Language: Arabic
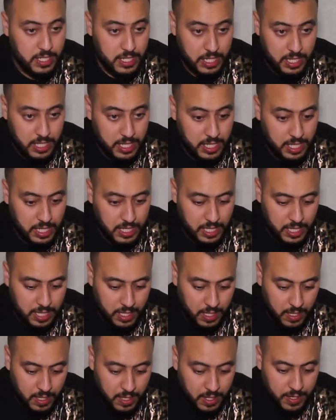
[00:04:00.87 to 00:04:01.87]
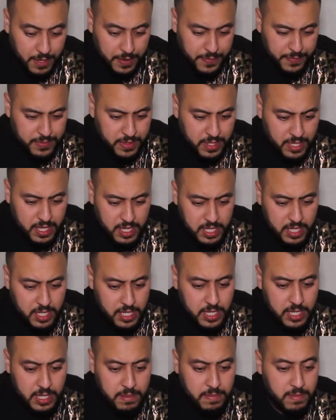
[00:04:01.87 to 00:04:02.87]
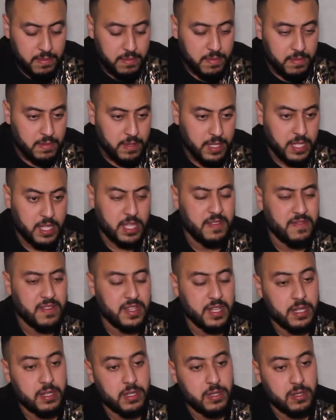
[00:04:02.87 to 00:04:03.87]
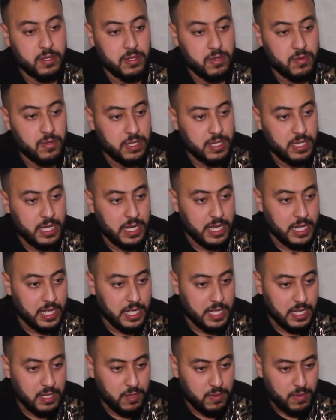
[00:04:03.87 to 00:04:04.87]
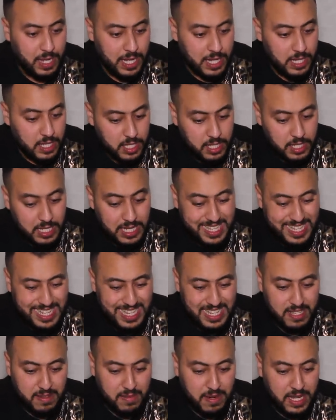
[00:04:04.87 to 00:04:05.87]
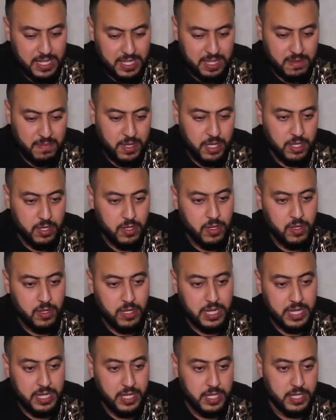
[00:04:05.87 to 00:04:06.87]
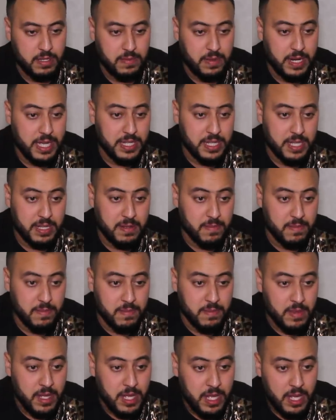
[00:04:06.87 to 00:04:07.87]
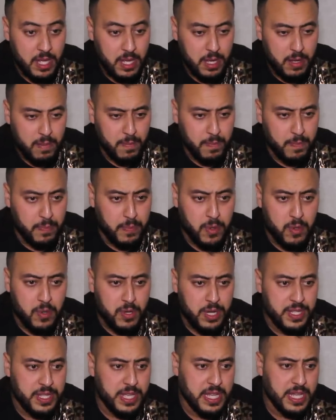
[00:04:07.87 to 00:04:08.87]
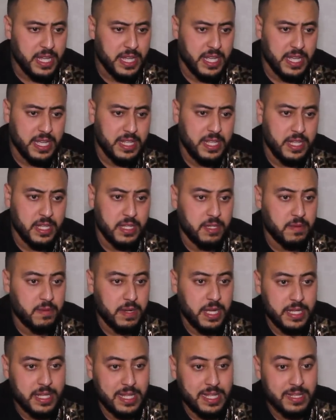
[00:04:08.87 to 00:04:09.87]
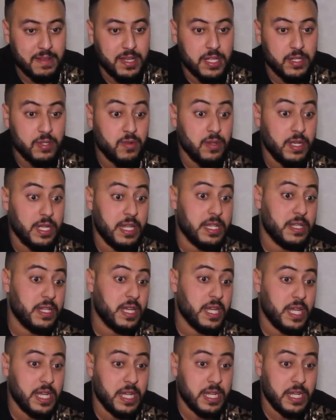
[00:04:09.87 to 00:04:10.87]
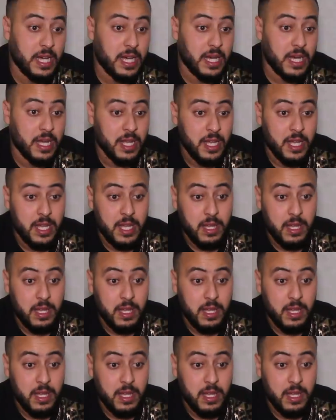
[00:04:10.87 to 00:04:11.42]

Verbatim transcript: اللي اللي كيفاش غنوصل لك واحد كتحس براسك محقور كتحس براسك بوحدك كتحس براسك كتبقى تقول علاش انا